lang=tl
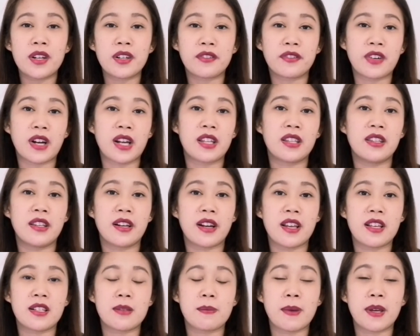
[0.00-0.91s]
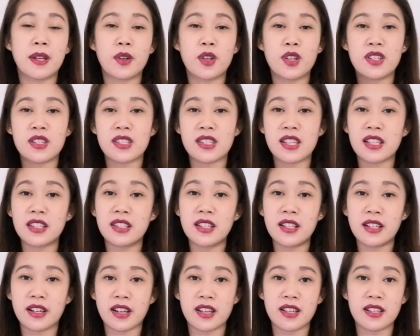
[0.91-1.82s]
ng fried rice. Pero instead
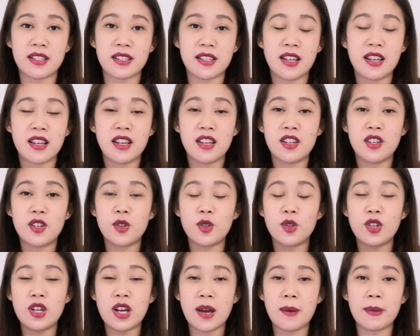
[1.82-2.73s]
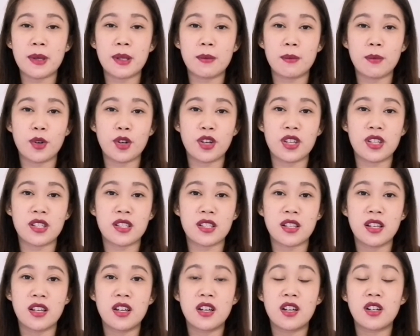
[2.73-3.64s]
na rice, yung gamit mo
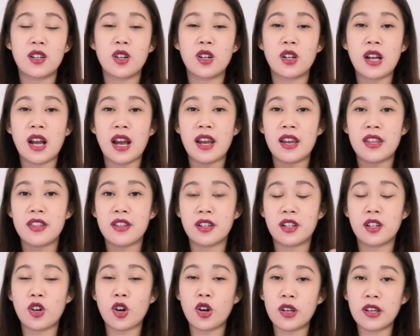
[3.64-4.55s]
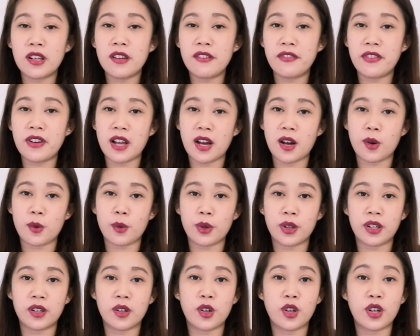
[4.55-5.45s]
is either
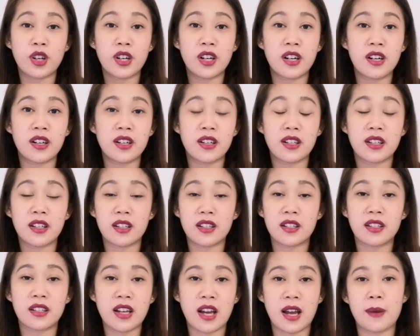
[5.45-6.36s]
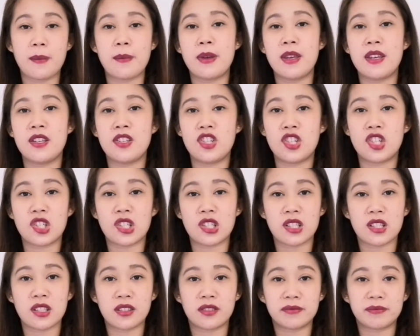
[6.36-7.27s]
cauliflower or
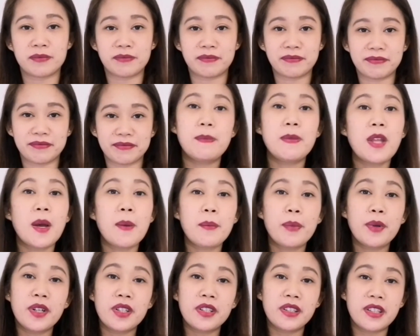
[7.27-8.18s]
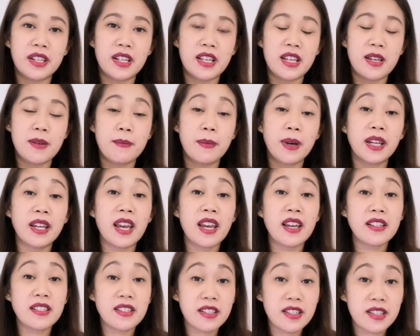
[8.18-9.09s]
cabbage. Number 3,
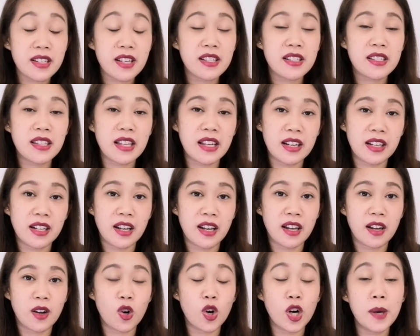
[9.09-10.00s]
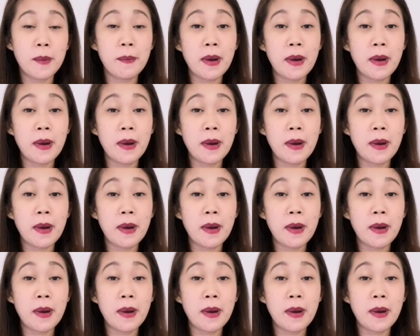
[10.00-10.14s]
mag-exercise talaga or